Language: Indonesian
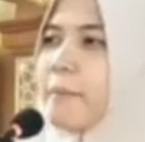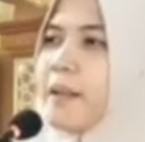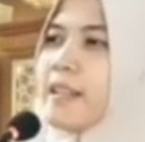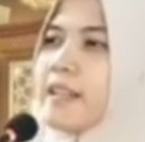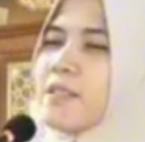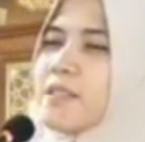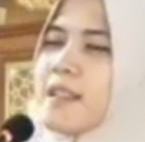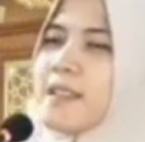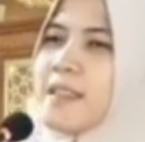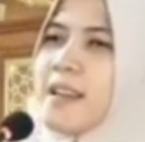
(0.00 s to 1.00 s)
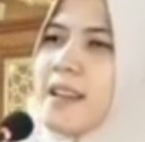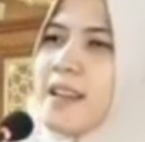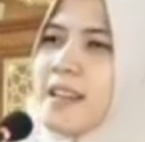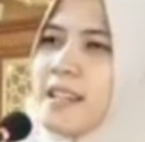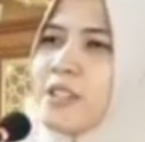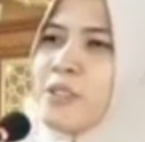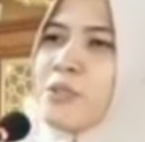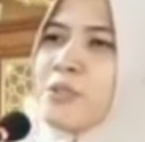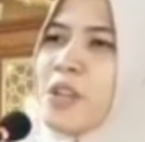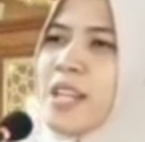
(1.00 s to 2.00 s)
Apalagi ustazah kalau
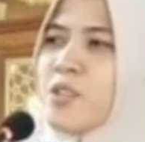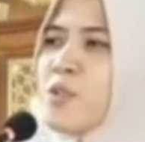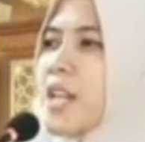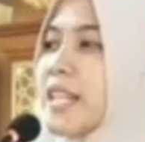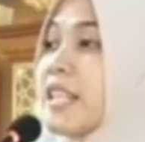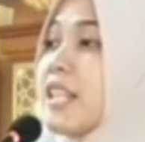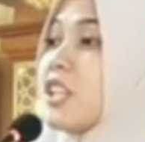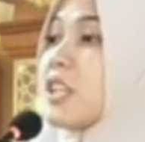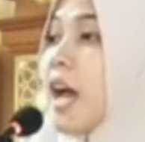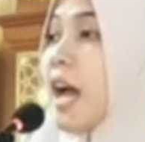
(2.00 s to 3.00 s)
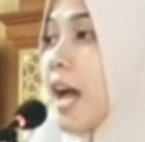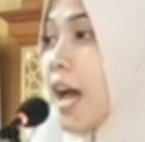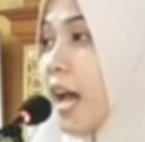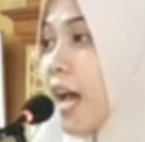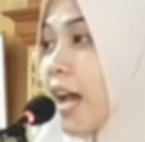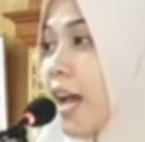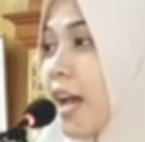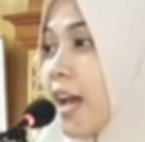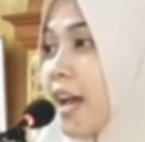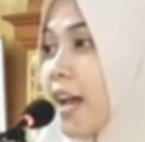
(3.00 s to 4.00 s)
tuh sholat sholat isya.
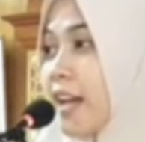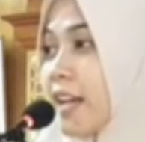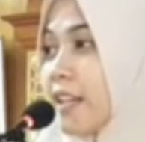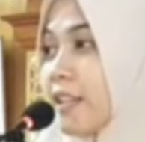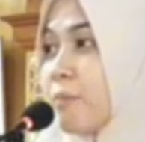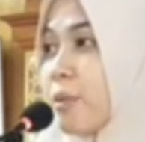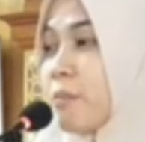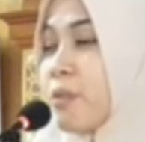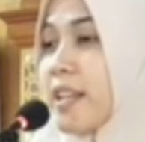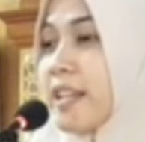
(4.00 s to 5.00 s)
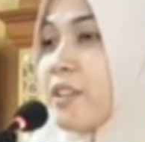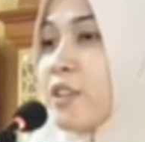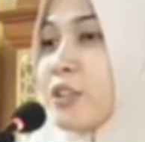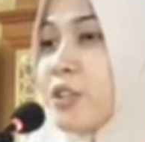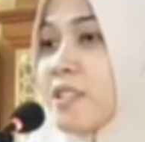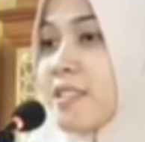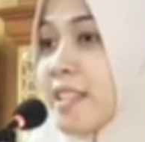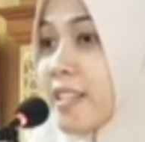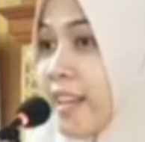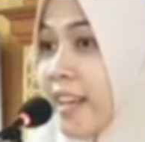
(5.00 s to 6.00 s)
Ibu-ibu lagi nonton
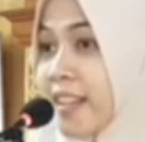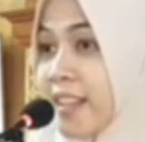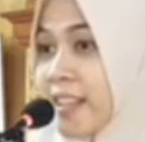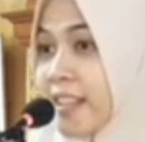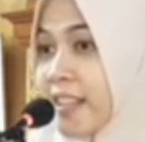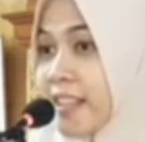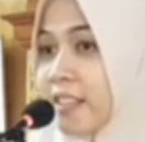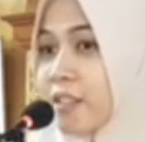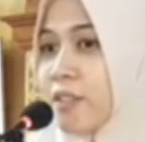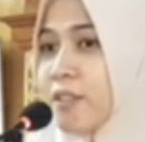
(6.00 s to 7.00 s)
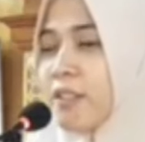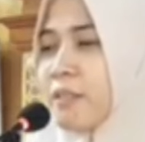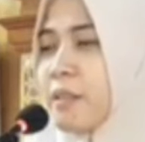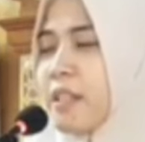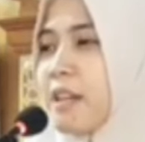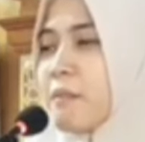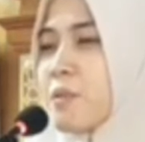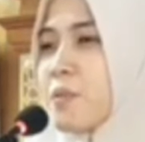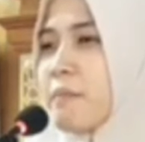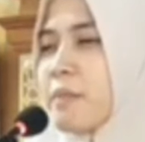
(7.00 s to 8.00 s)
sinetron, bilang sama
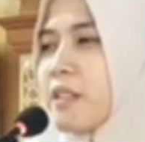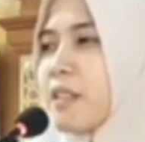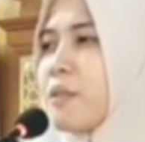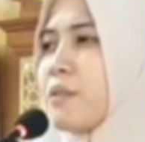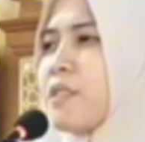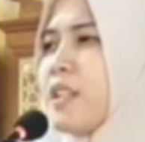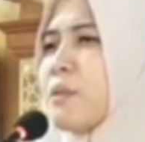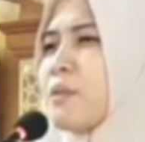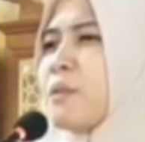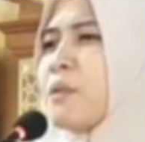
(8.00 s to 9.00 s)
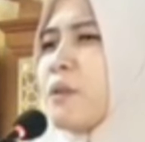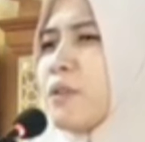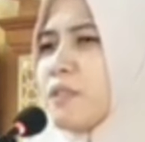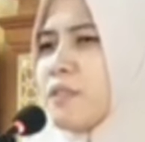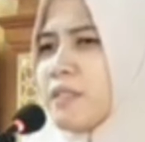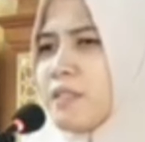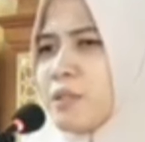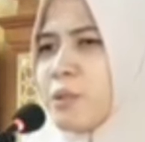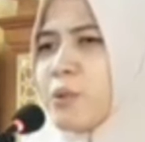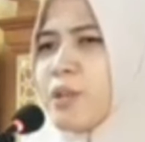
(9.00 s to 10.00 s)
suami, entah dulu dah tunggu
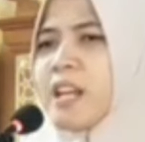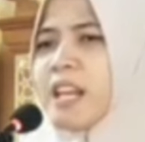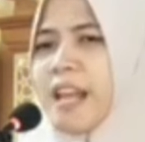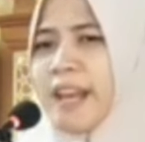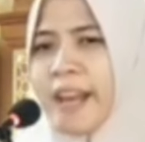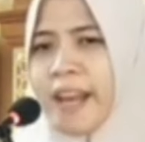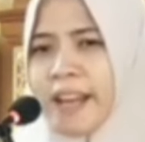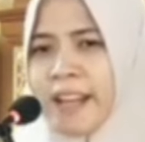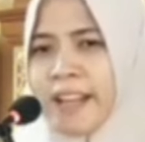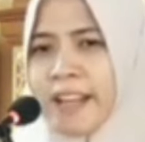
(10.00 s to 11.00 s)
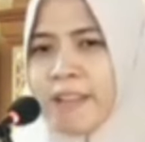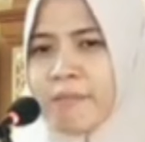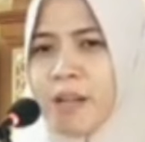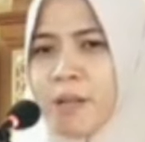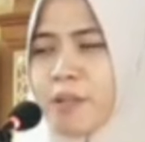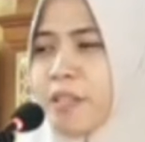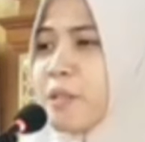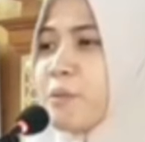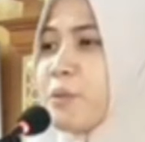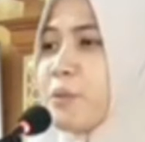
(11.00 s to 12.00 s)
tunggu iklan. Baru
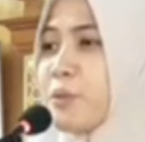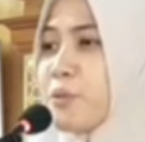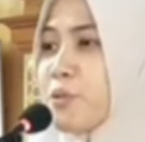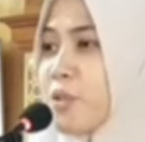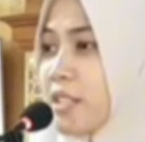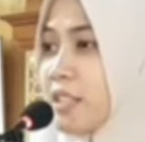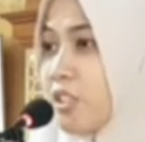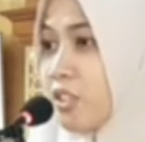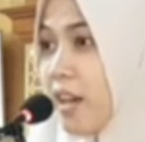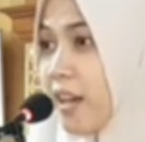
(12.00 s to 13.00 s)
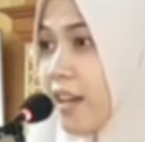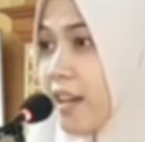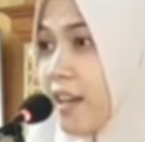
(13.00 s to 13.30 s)
kita wudhu, sholat isya.